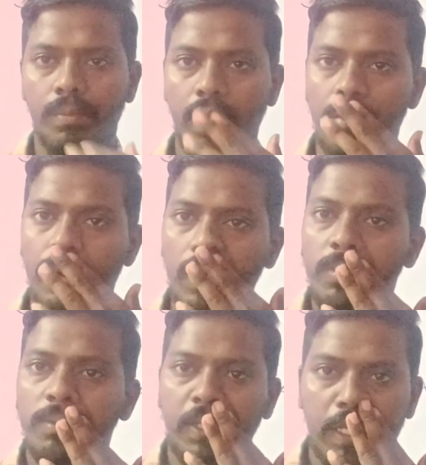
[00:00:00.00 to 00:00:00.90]
இப்போ நம்ம பார்க்க
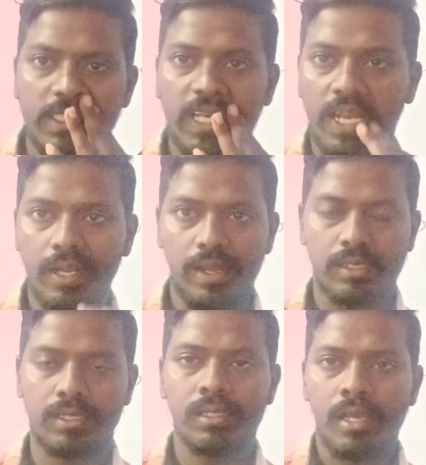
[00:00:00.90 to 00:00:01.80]
போகிறது பார்த்தீங்கன்னா செகண்ட்
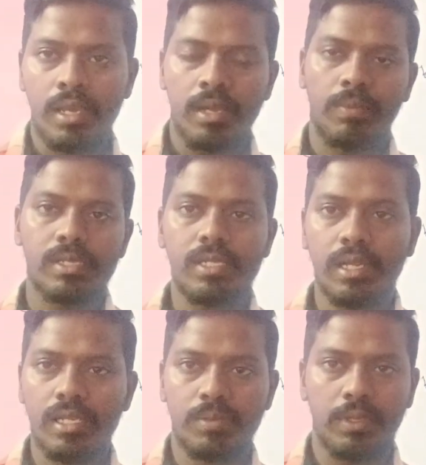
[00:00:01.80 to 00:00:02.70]
கிளாஸ் ஃபர்ஸ்ட்
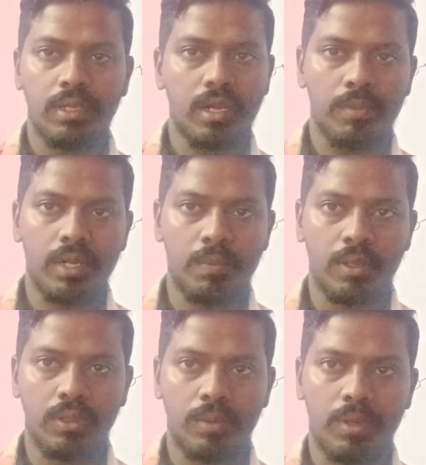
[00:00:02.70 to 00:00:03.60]
கிளாஸ் பார்த்தீங்கன்னா நம்ம என்ன
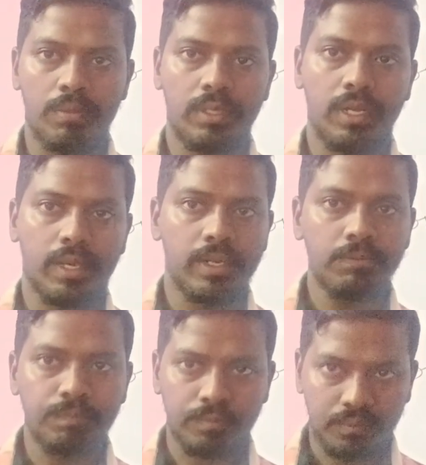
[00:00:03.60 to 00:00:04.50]
பார்த்தோம் அப்படின்னு பார்த்தீங்கன்னாக்கா
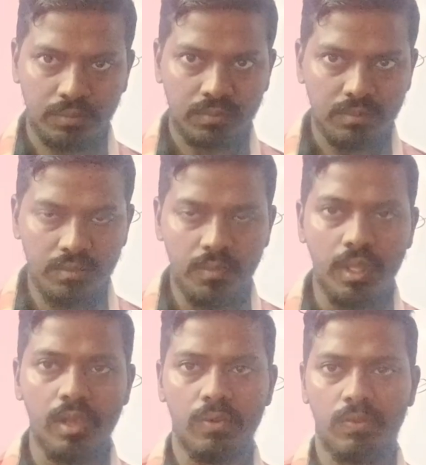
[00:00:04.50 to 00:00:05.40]

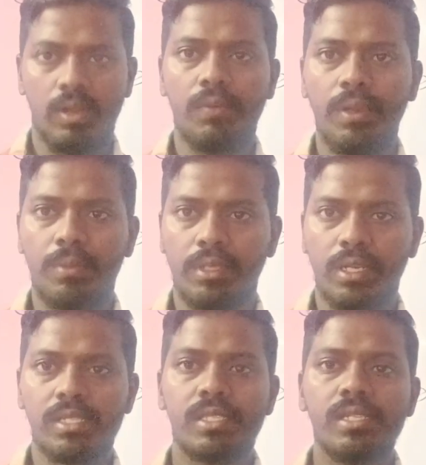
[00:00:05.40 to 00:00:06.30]
ஃபுல்லாகவே
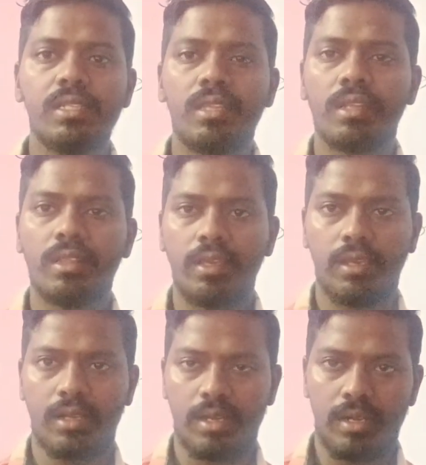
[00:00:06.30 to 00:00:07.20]
பார்த்தீங்கன்னா சீர்திருத்த
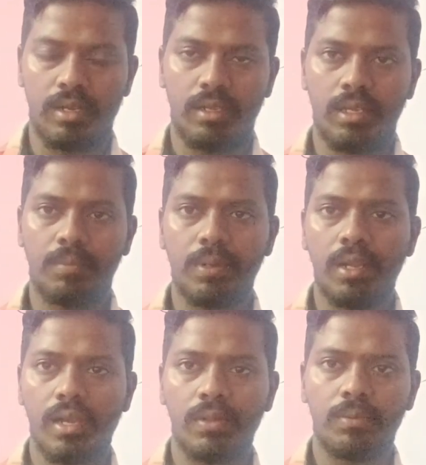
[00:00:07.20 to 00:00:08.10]
இயக்கங்கள்
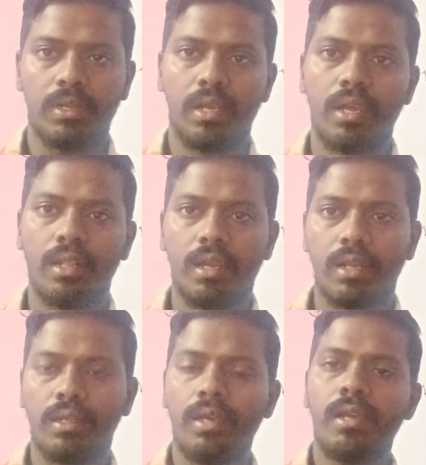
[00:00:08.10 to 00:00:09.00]
எப்படியெல்லாம் வந்து பார்த்தீங்கன்னா அந்த
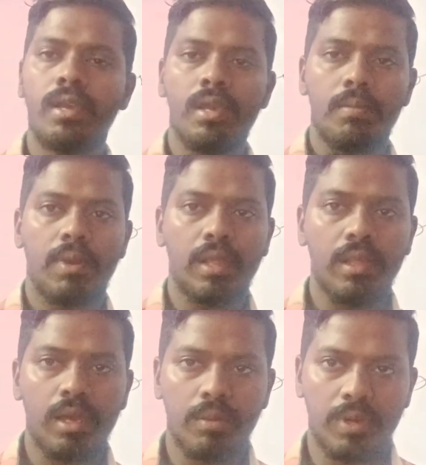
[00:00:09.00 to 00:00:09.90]
காலத்தில்
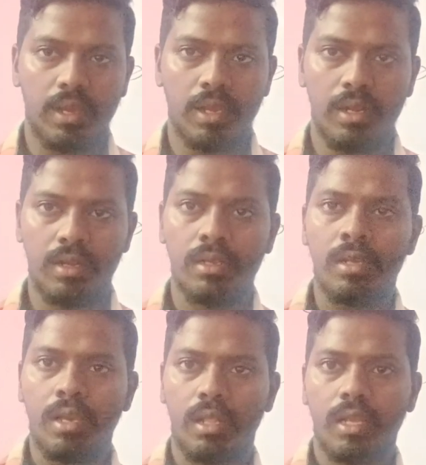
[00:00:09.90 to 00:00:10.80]
பலதார மனங்கள்
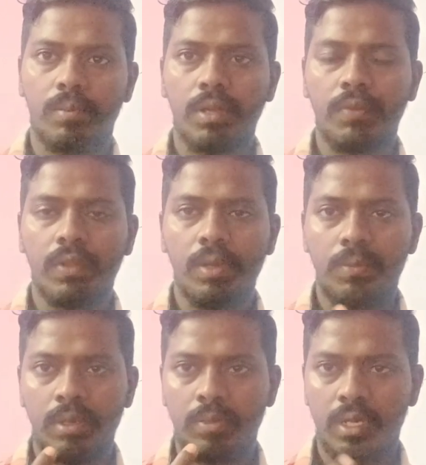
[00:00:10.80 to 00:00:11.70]
அதுக்கப்புறம் விதவை
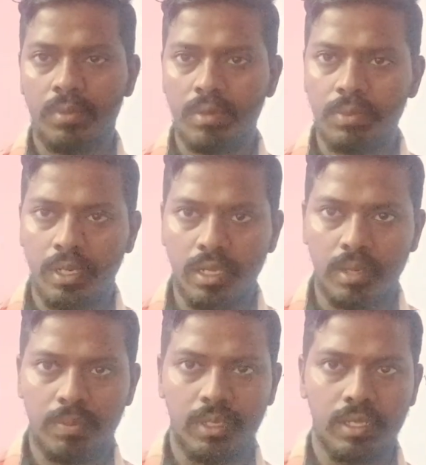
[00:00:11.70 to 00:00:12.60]
பெண் மறுமணம்
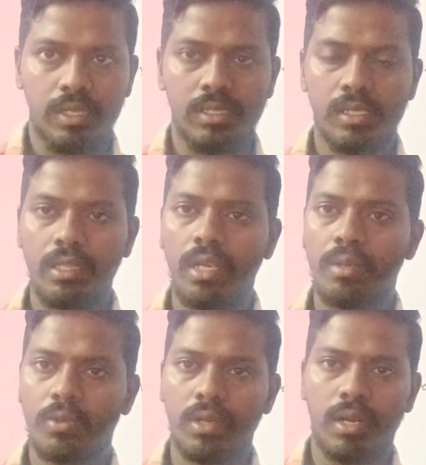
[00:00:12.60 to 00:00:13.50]
தடுக்கப்பட்டது சதி
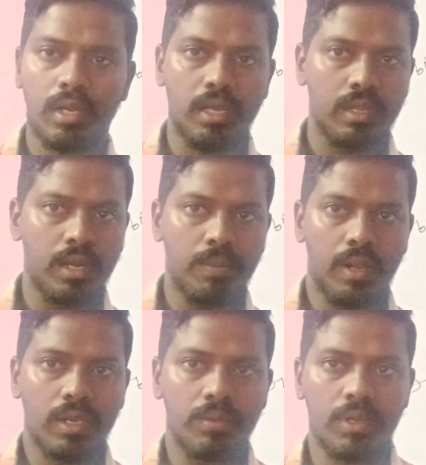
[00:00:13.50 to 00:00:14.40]
என்னும் உடன்கட்டை ஏறுதல்
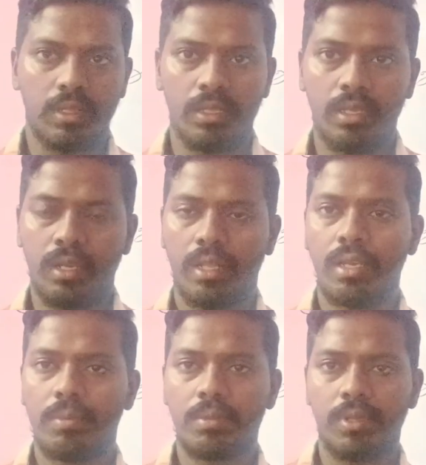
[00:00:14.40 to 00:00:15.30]
பழக்கம் இருந்தது
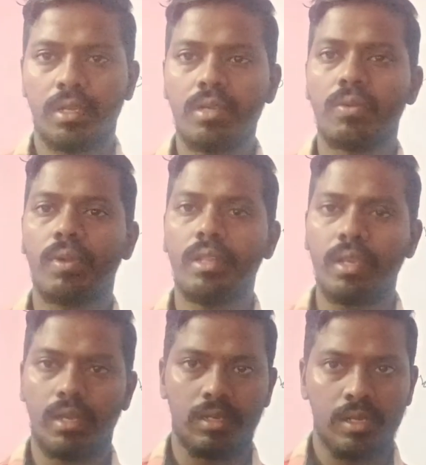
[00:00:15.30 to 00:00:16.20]
அதுக்கப்புறம் பார்த்தீங்கன்னா
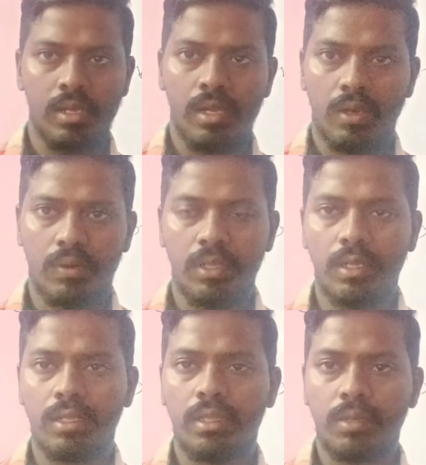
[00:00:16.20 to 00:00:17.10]
குழந்தைகள் குழந்தை
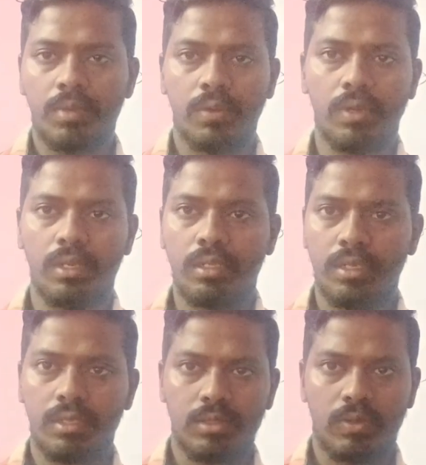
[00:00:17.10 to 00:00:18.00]
திருமண வயது
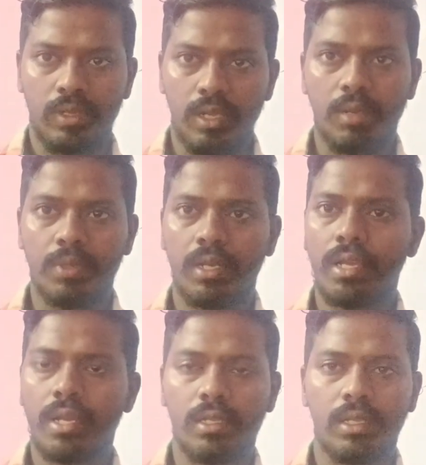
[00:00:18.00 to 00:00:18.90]
குழந்தைங்களுக்கு
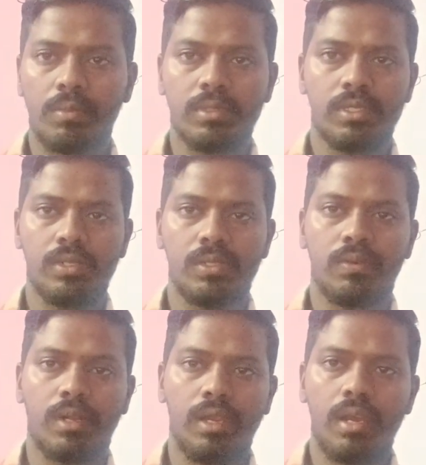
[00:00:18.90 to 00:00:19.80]
பார்த்தீங்கன்னா திருமணம் செஞ்சு
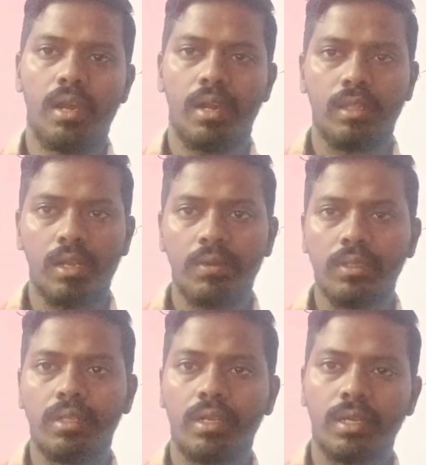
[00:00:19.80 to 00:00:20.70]
வச்சிருவாங்க இல்லையா அதெல்லாம்
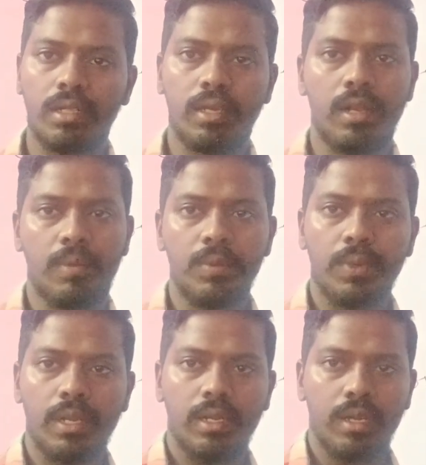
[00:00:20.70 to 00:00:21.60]
வந்து தடுக்கிறதுக்கான
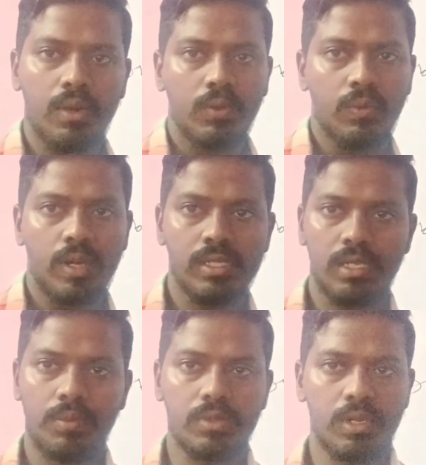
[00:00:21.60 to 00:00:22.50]
அமைப்புகள் என்னெல்லாம் உருவாச்சு
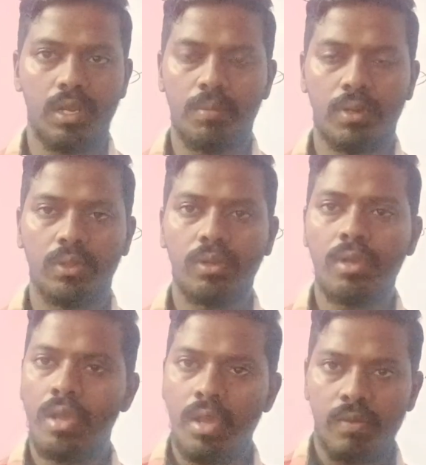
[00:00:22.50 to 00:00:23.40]
அப்படின்னு சொல்லி எல்லாம் பார்த்தோம்
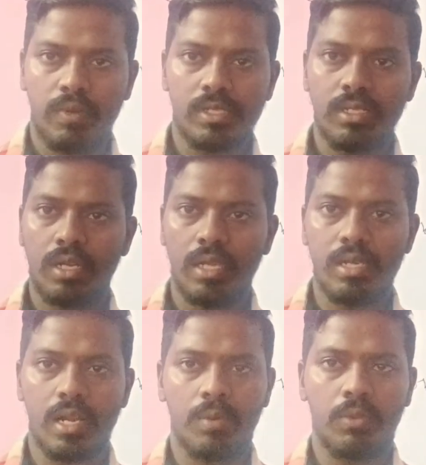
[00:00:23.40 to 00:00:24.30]
ஃபர்ஸ்ட்
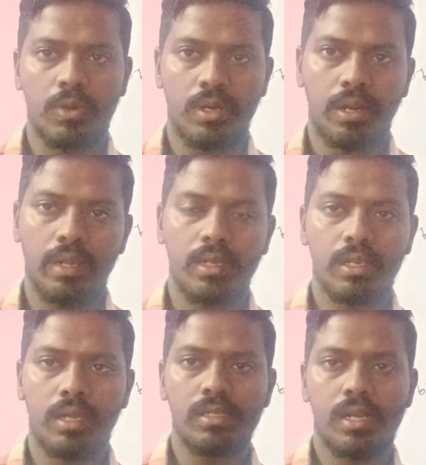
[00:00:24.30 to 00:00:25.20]
ராஜா ராம் மோகன் ராய்
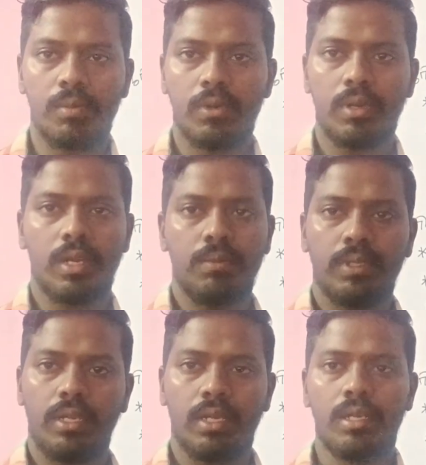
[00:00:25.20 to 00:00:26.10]
ராஜா ராம் மோகன் ராய்
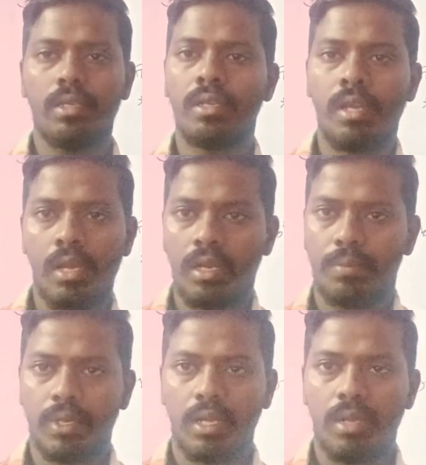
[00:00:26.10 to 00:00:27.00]
பார்த்தீங்கன்னா
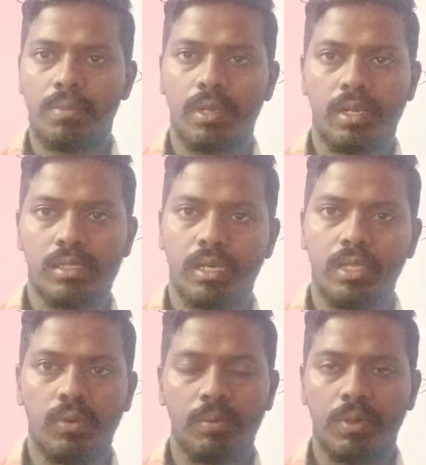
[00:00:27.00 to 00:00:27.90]
நமக்கு என்ன பண்ணாரு சதி
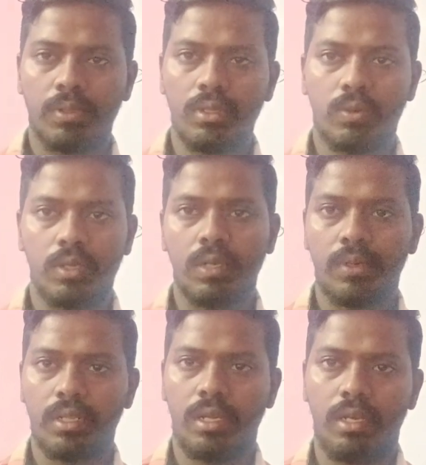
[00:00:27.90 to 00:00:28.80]
ஒழிப்பை வந்து கொண்டு
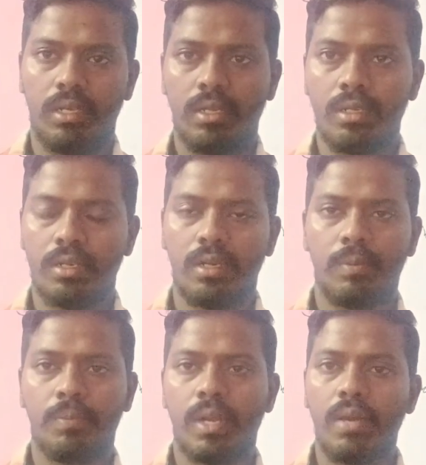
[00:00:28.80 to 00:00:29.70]
வந்தாரு
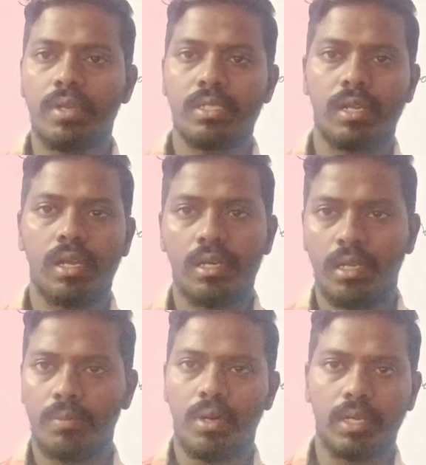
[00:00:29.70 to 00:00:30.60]
பல வருஷங்களா
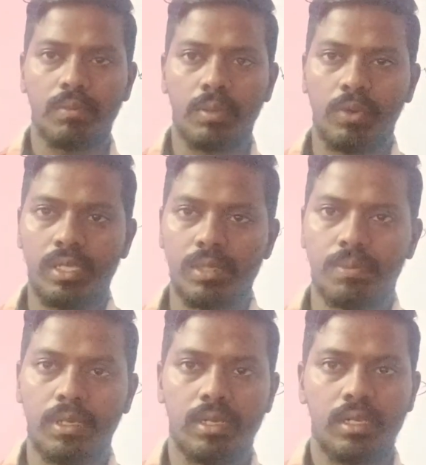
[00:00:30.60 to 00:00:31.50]
நம்ம அக்பர் முயற்சி
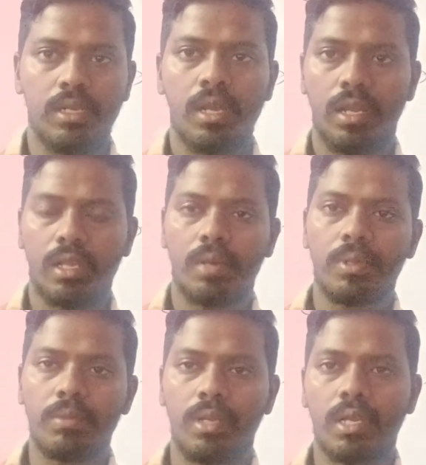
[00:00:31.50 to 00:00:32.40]
பண்ணாரு
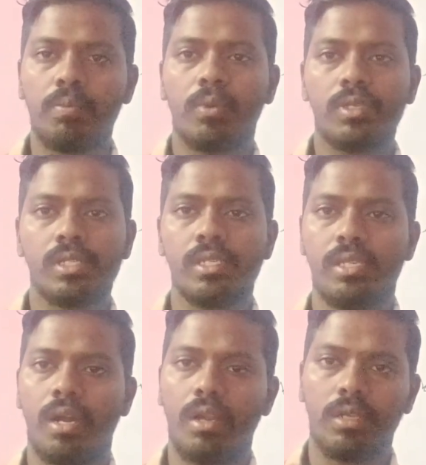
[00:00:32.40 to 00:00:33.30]
அதுக்கப்புறம் பார்த்தீங்கன்னா போர்ச்சுகீஸ்
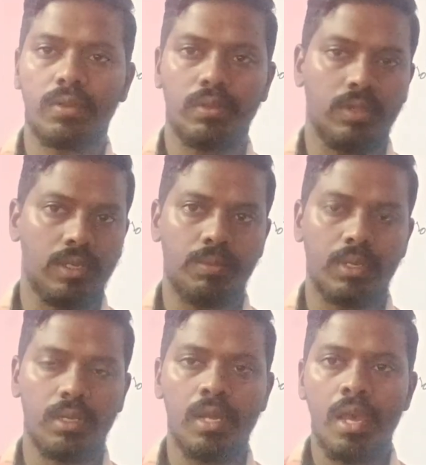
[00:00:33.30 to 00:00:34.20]
ஆளுநர் வந்து
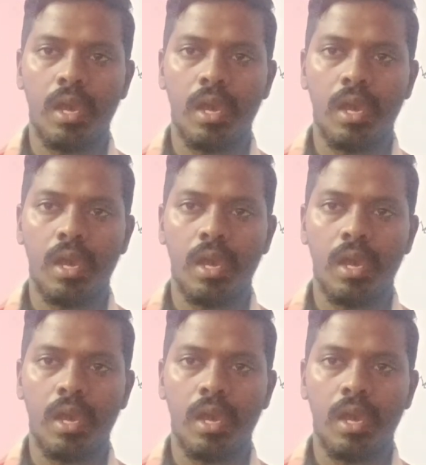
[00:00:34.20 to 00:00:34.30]
வந்திருப்பாரு